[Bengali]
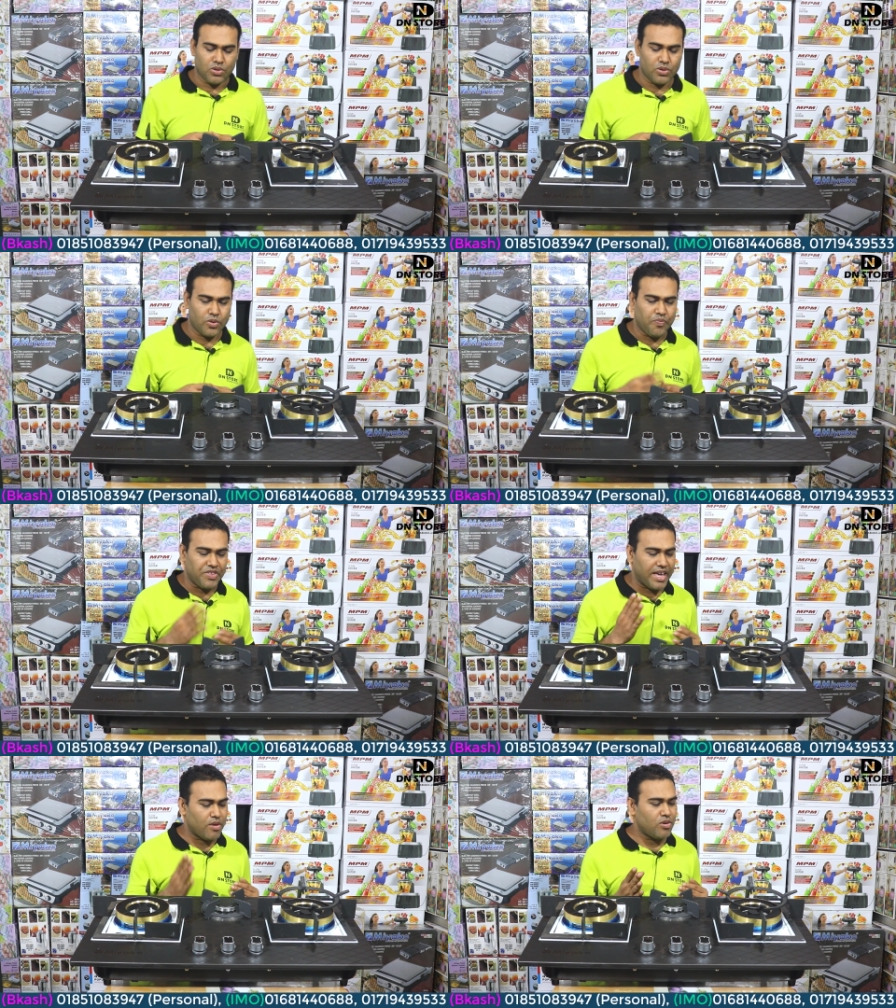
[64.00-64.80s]
তো
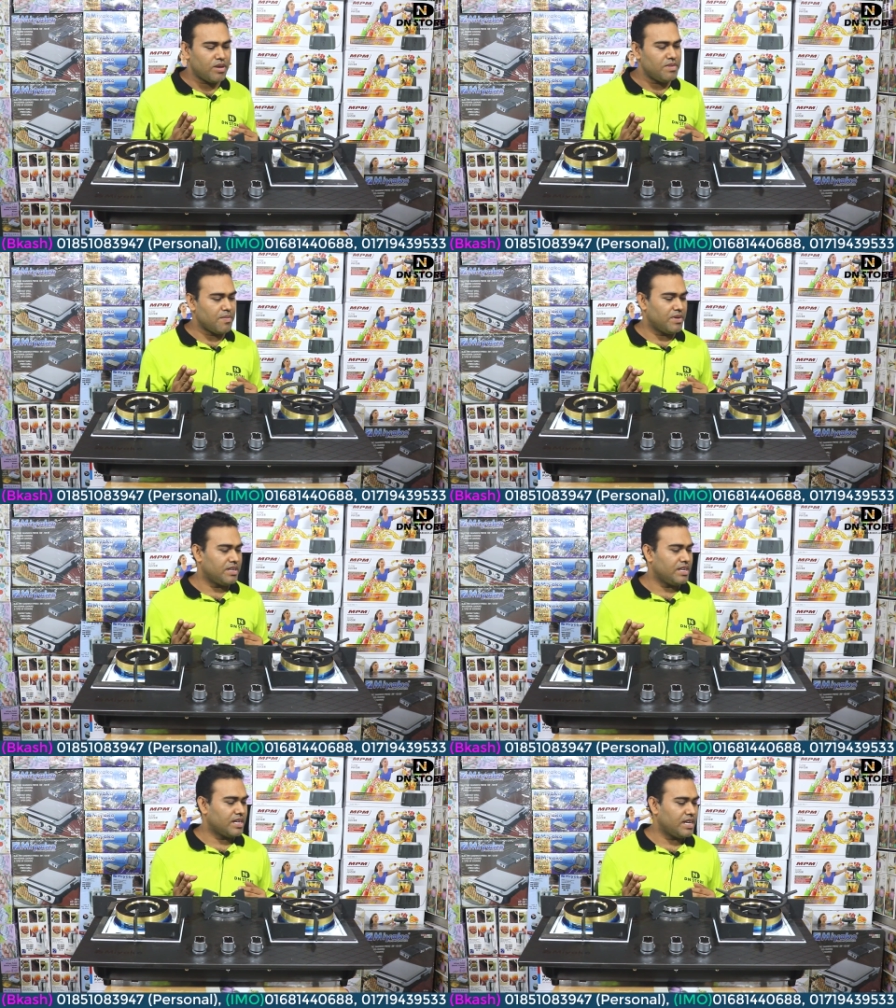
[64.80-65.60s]
এখন আমি
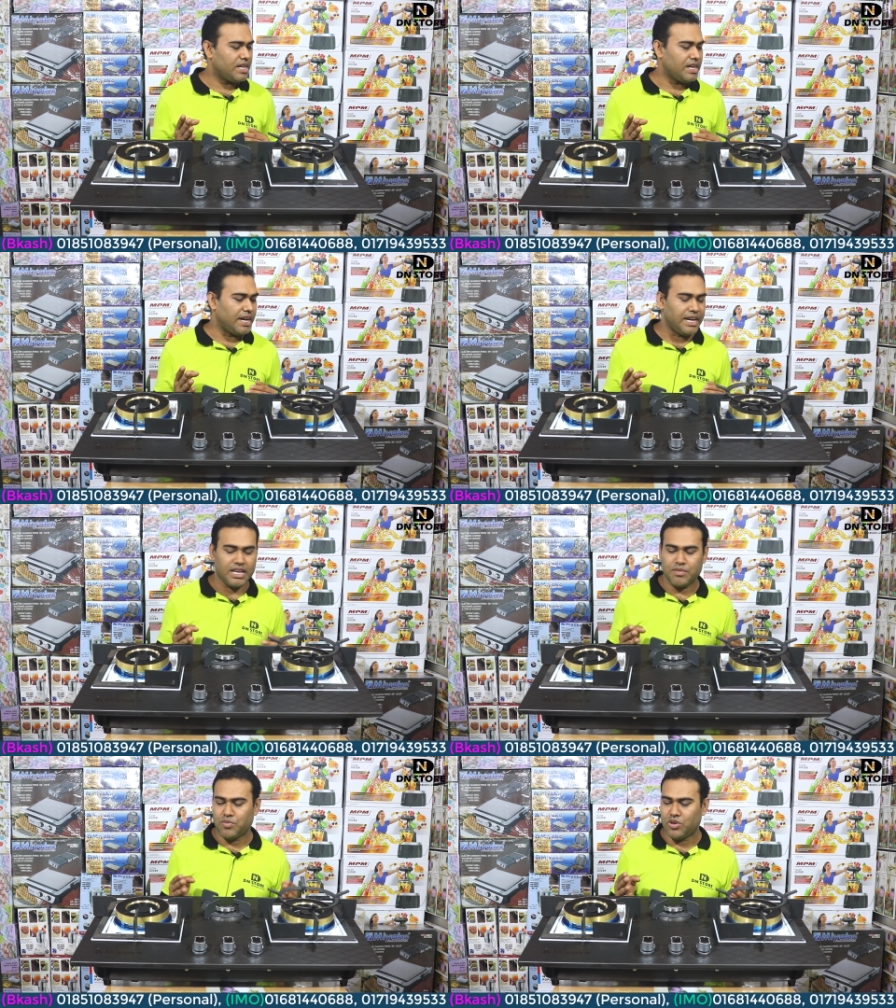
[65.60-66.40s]
আপনাদেরকে এটা
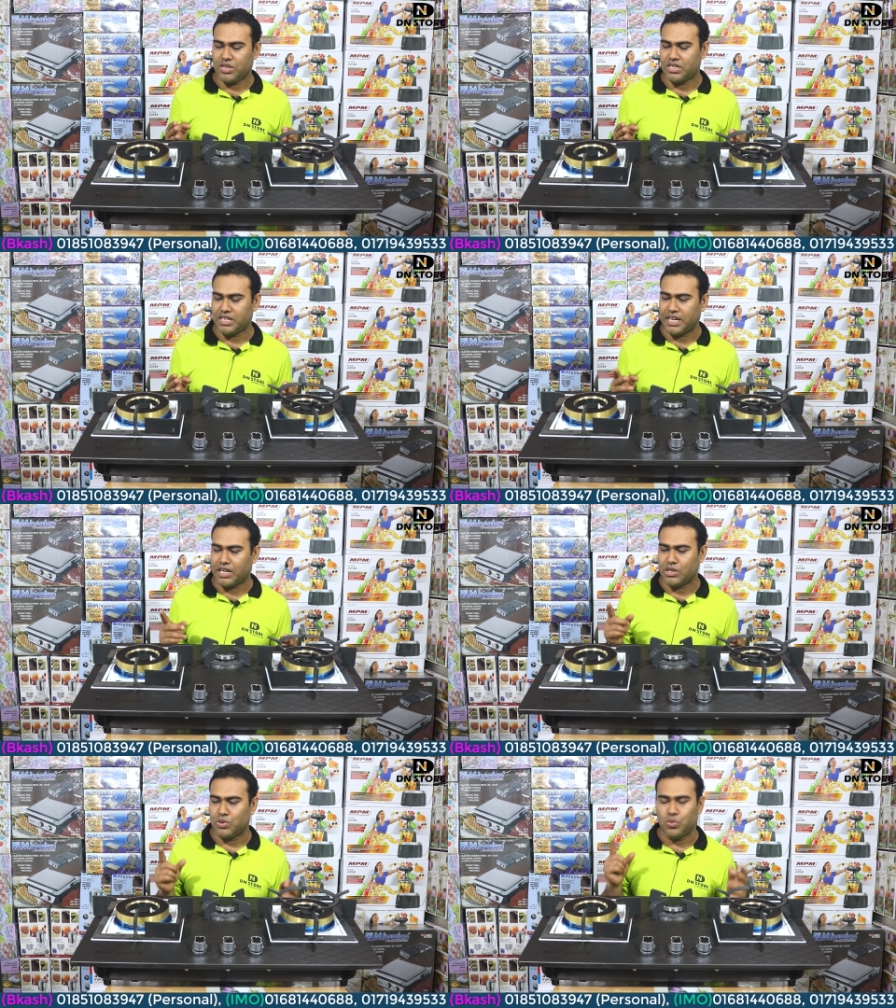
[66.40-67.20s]
আমি বলে দিয়েছি এটা
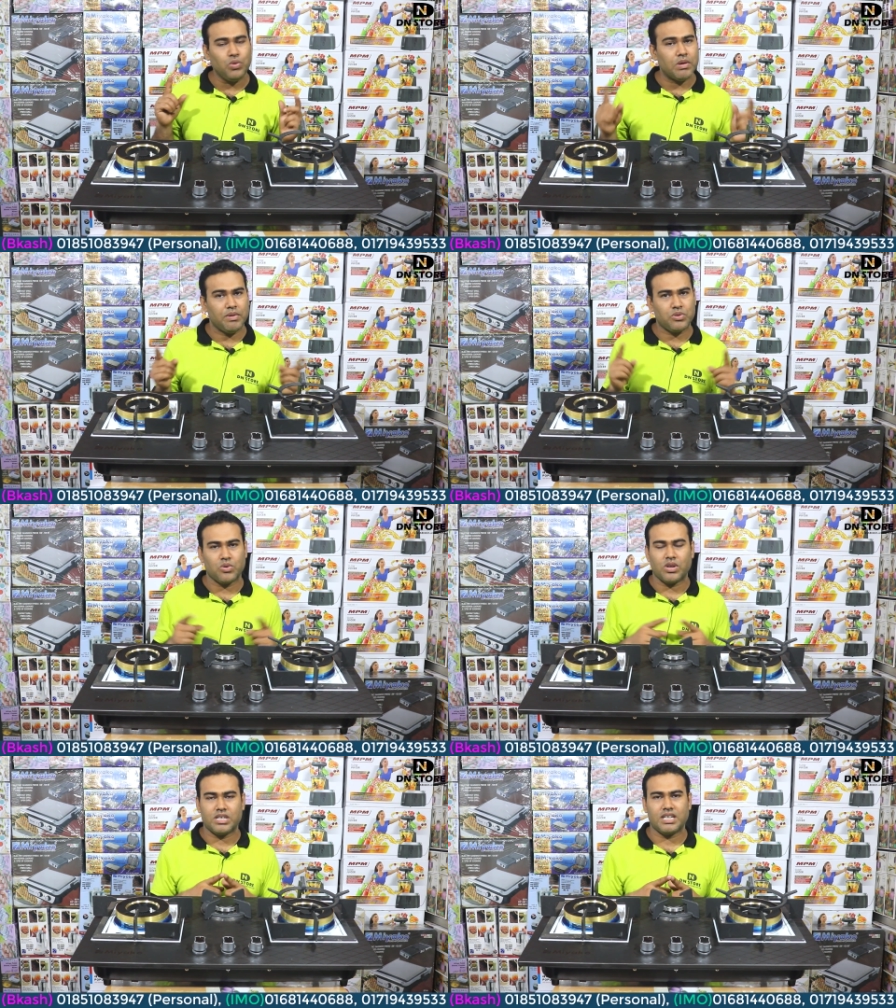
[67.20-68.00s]
কিন্তু দুইভাবে ইউজ
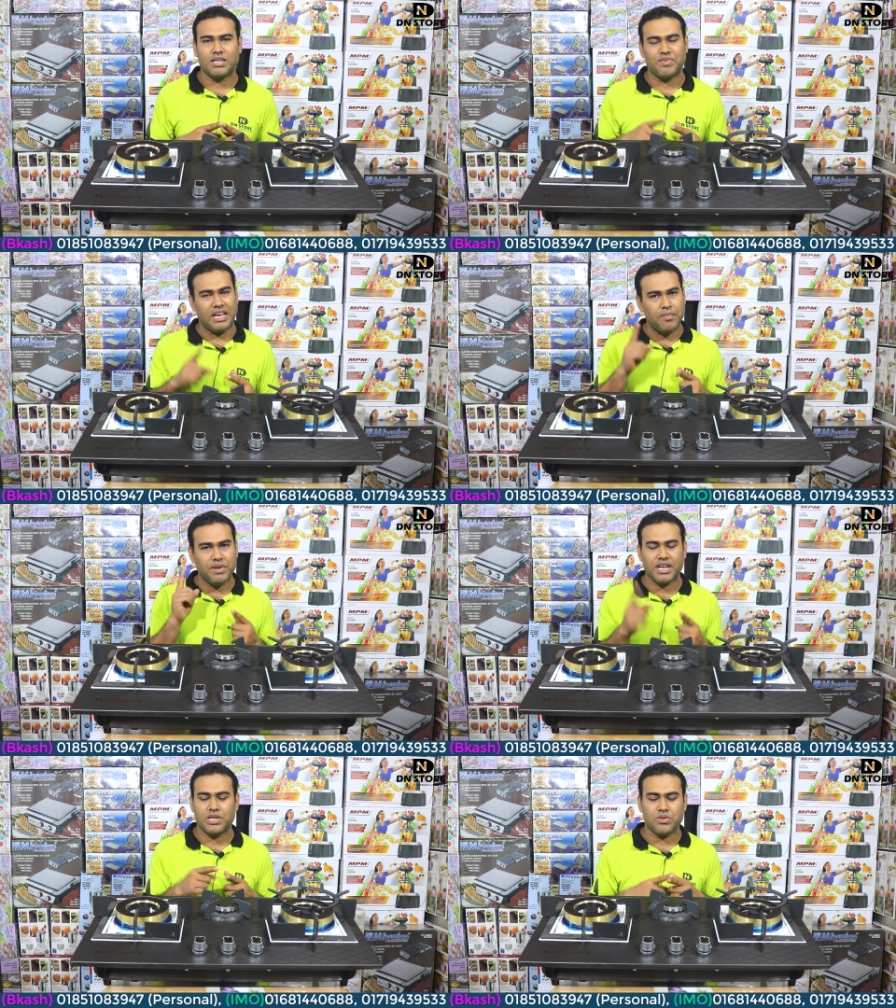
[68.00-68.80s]
করা যায় যেমন এলপি
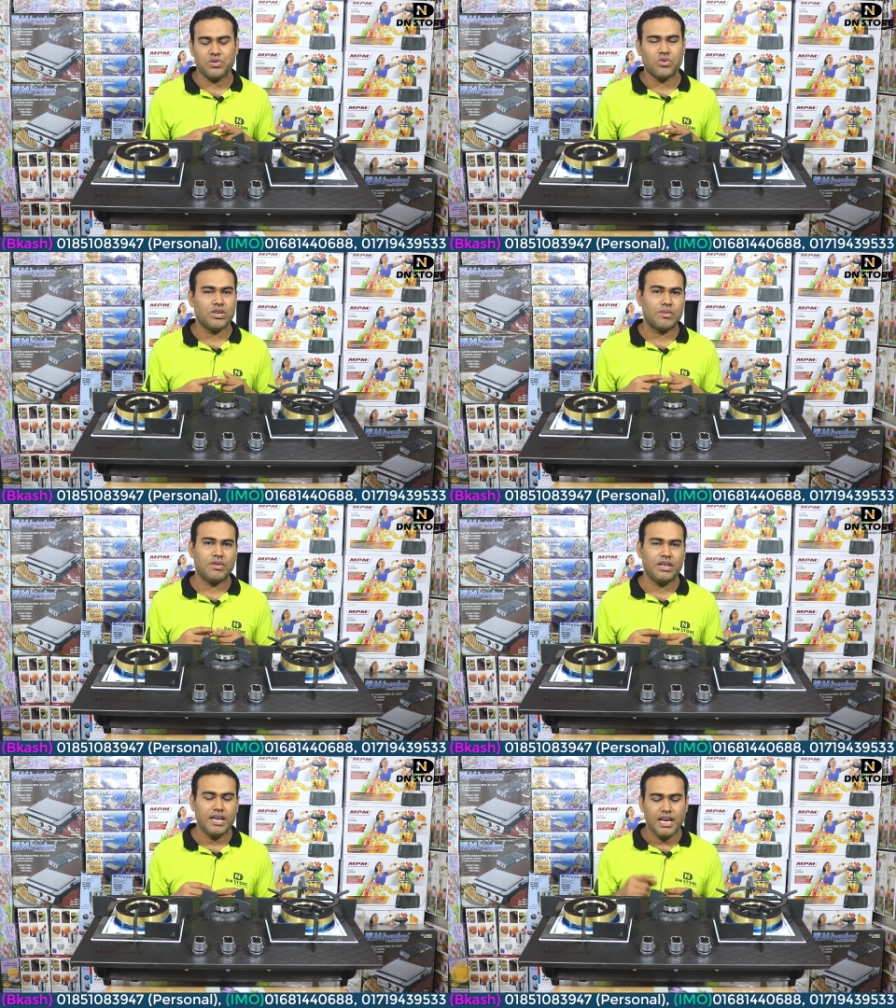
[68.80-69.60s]
গ্যাসও ইউজ করা
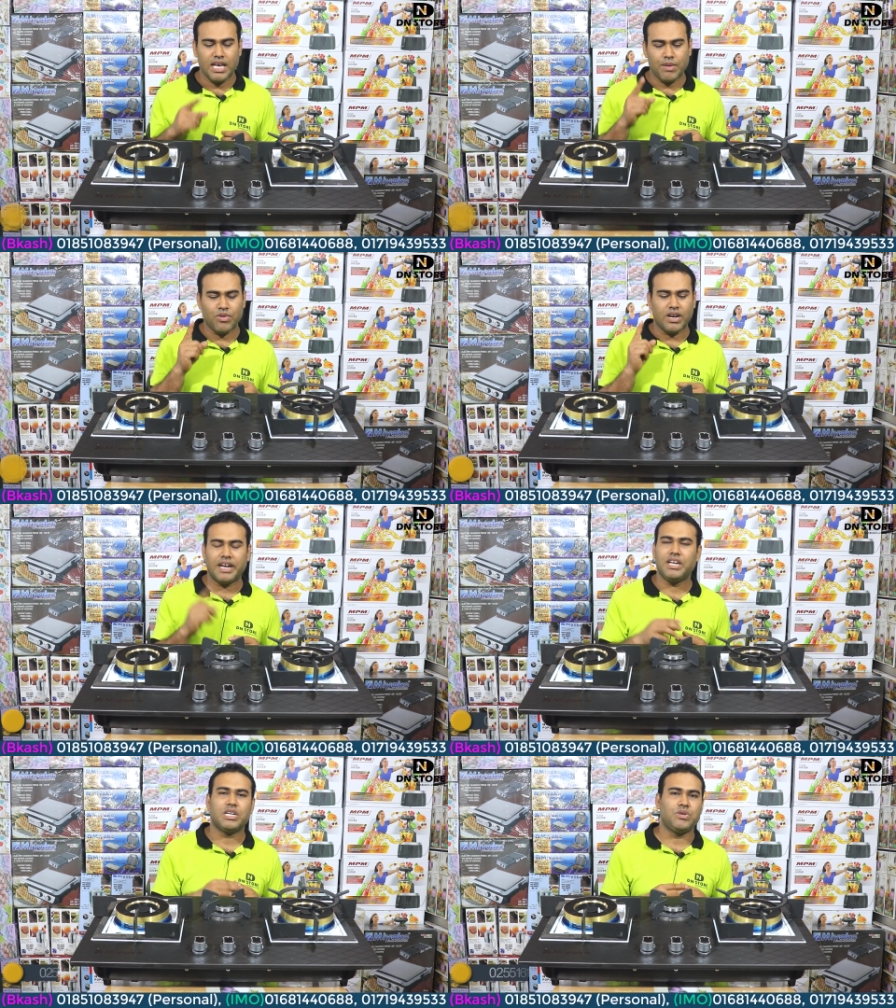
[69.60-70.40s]
যাবে এবং
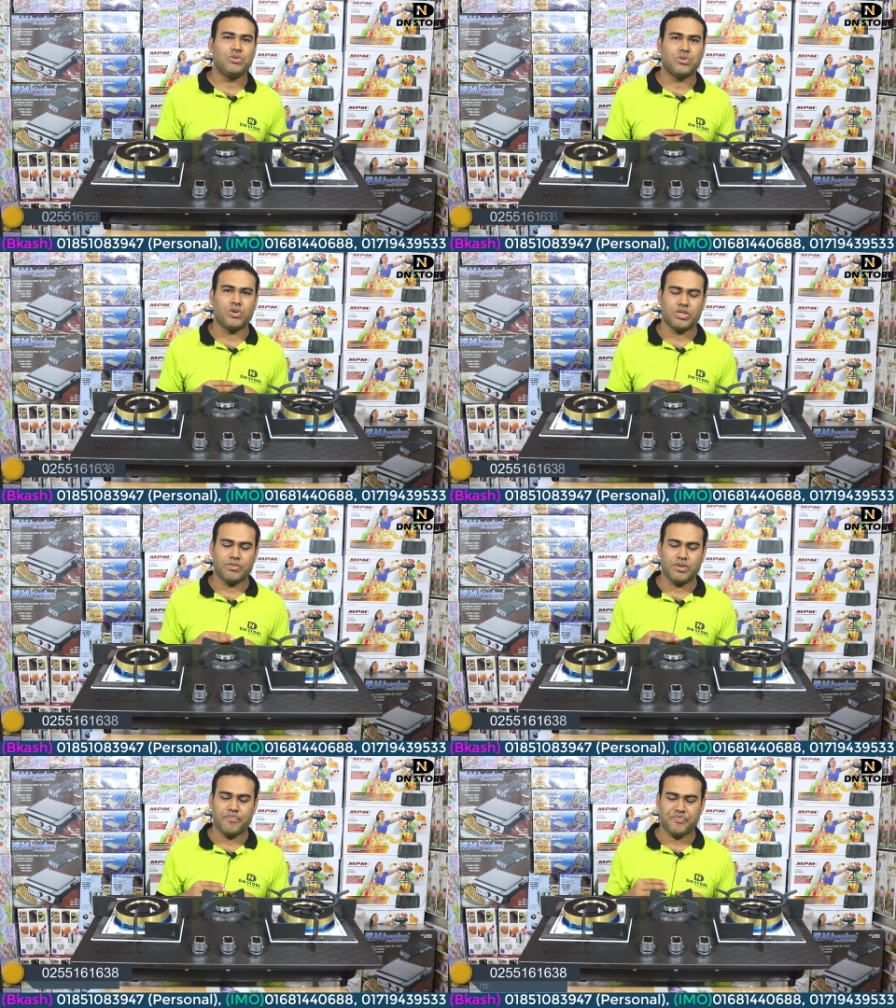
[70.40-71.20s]
লাইন গ্যাসও ইউজ করা যাবে